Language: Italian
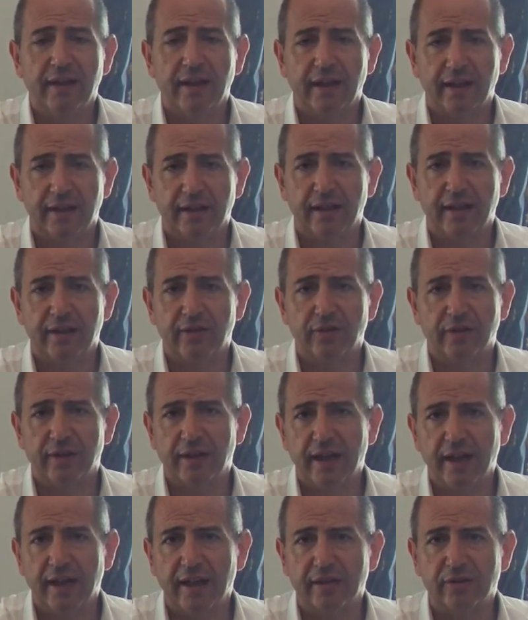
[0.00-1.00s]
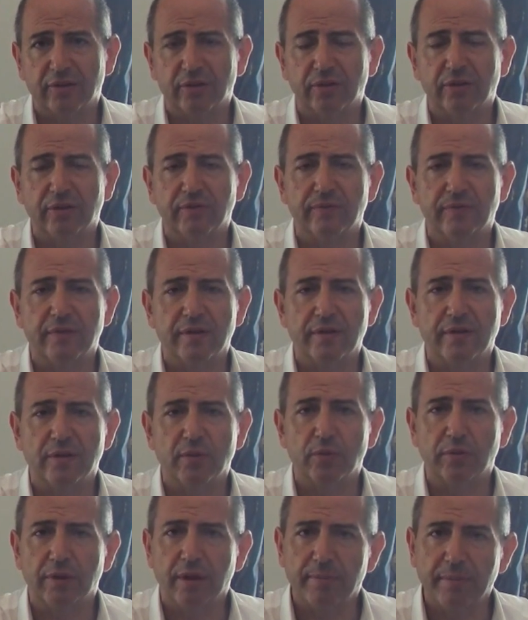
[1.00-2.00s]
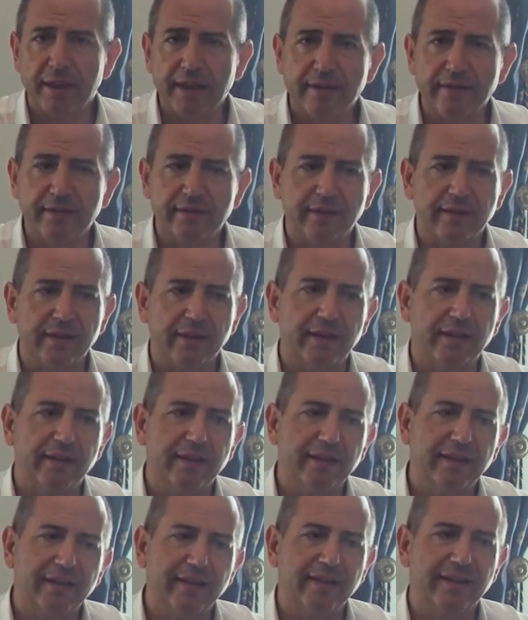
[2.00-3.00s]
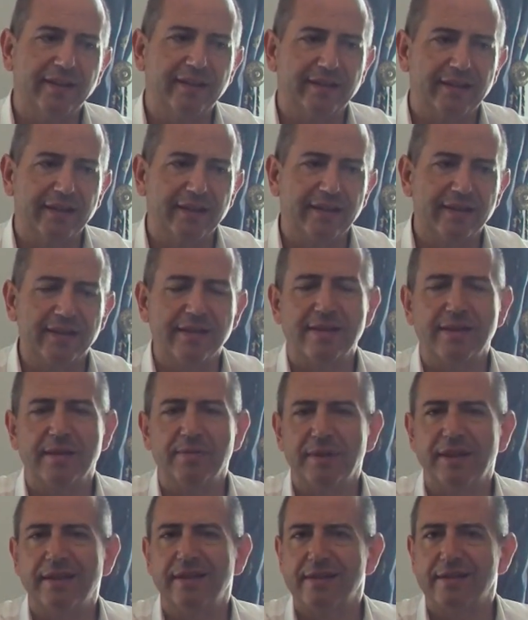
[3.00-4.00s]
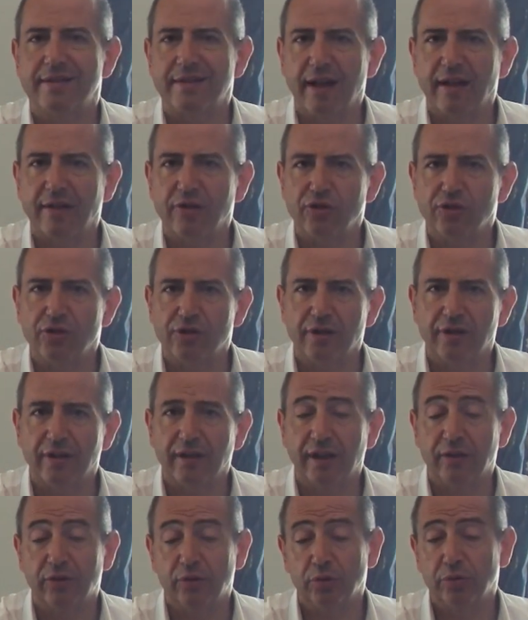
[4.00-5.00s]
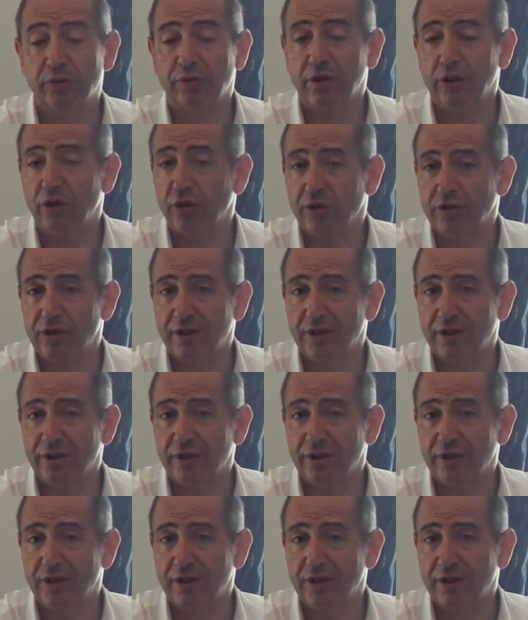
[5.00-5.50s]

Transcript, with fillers: hanno creato sicuramente eh, tantissimi disagi a tutti noi